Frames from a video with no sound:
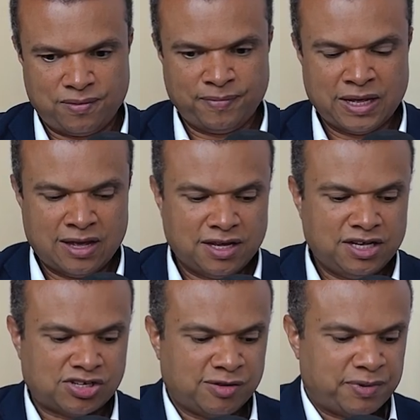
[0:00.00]
Depois...
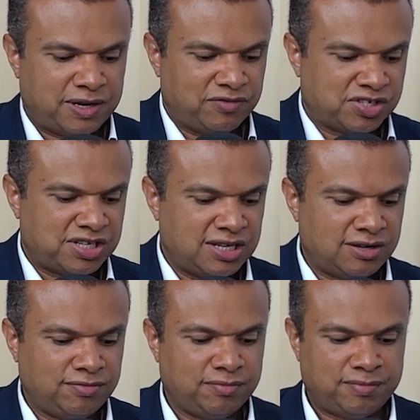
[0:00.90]
Isso é para você
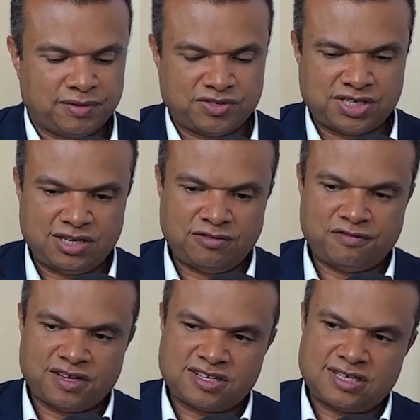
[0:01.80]
não para você não
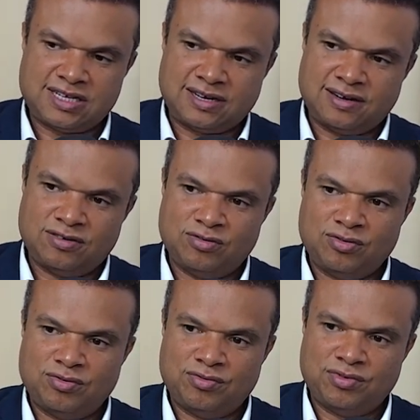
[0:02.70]
fazer
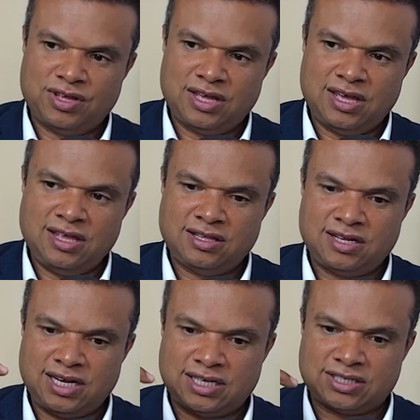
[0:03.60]

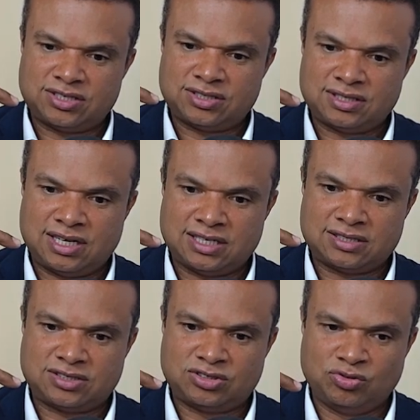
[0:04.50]
entre as a
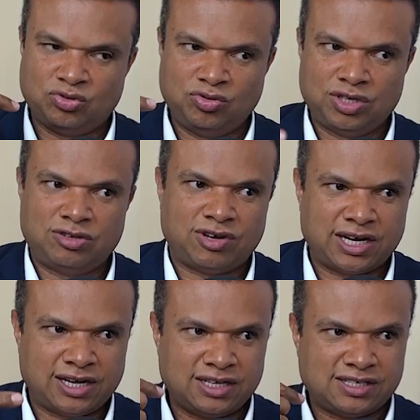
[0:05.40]
soltura do ar,
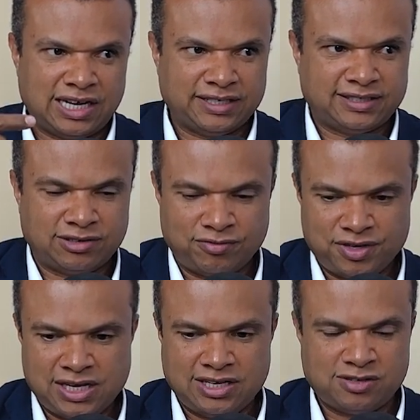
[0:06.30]
a exalação e
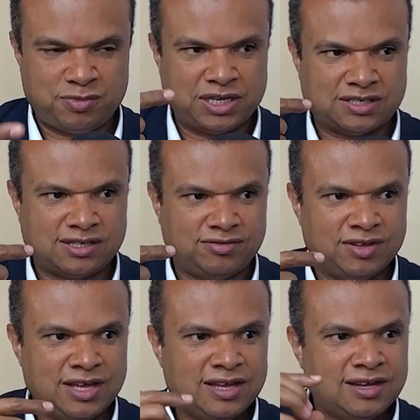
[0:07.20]
a inspiração,
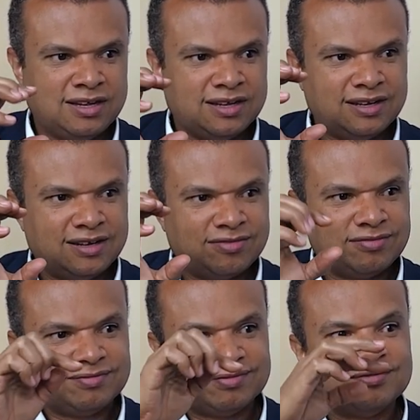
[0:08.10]
não
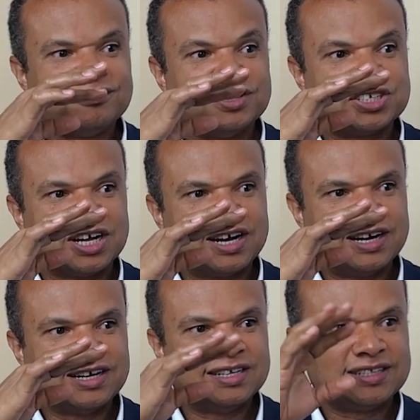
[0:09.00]
fechar não a
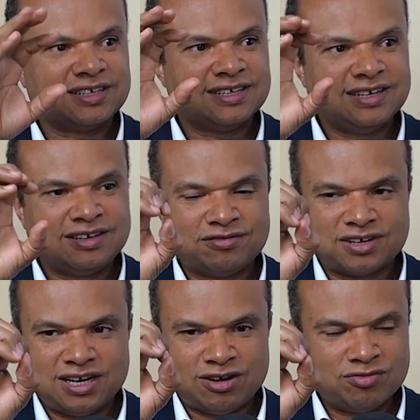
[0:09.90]
garganta e não
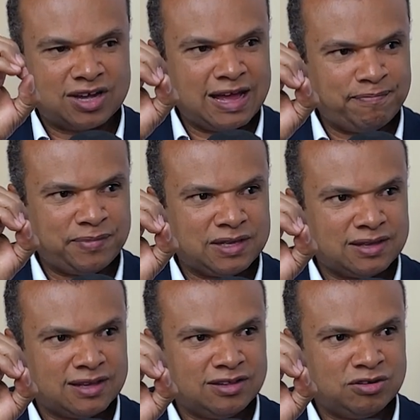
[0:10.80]
criar um gap
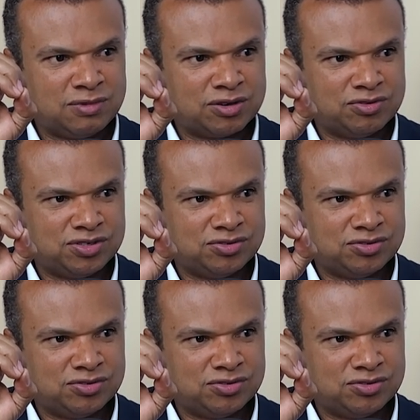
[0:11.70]
entre uma coisa e